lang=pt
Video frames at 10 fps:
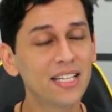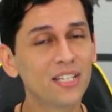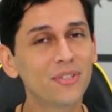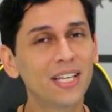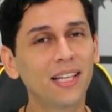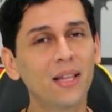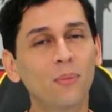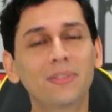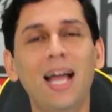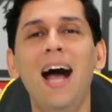e se você ainda não
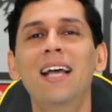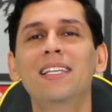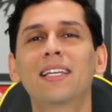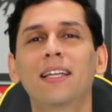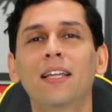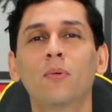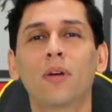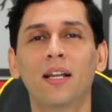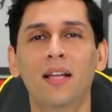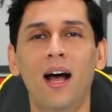está inscrito no
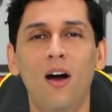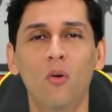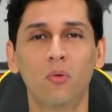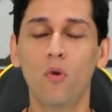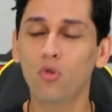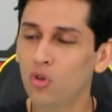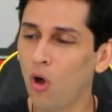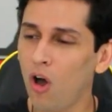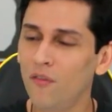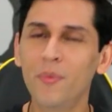canal, meu
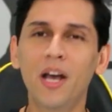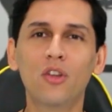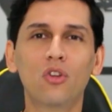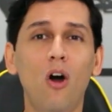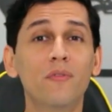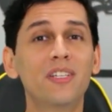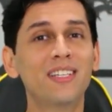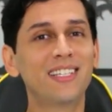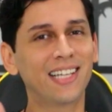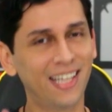jovem, minha jovem, se
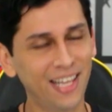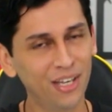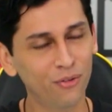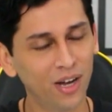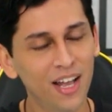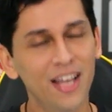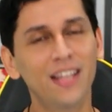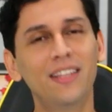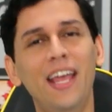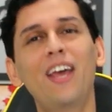inscreva,
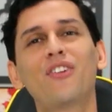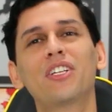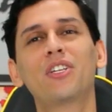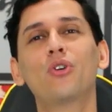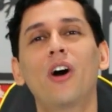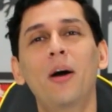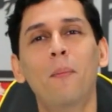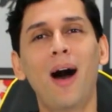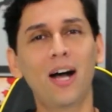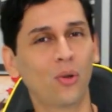deixe esse
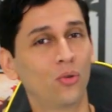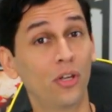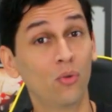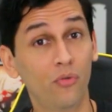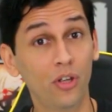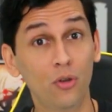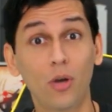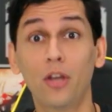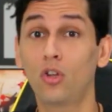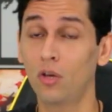joinha maroto no vídeo,
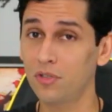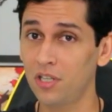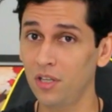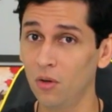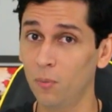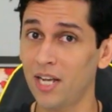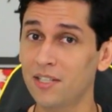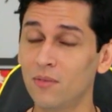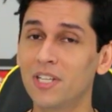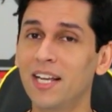ativa o sininho para
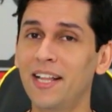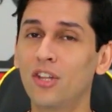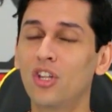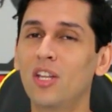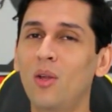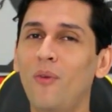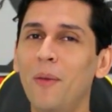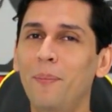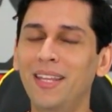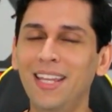assim você garantir que não vai
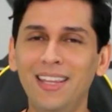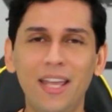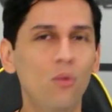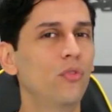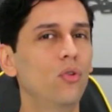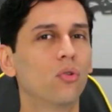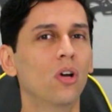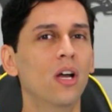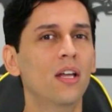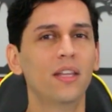perder nenhum vídeo,
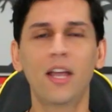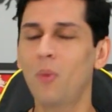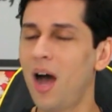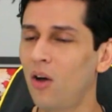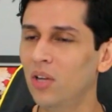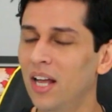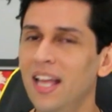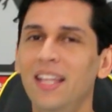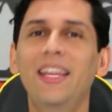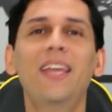nenhuma aula,
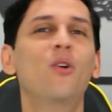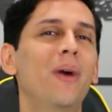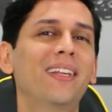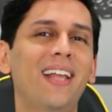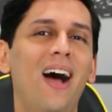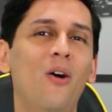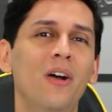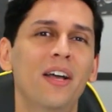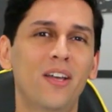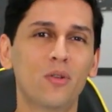nenhum
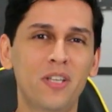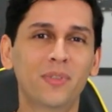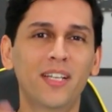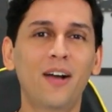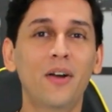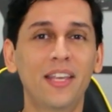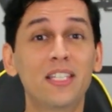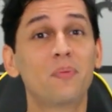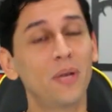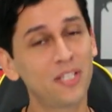material que eu sempre trago aqui
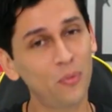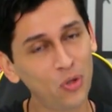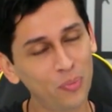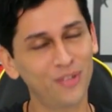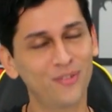especialmente para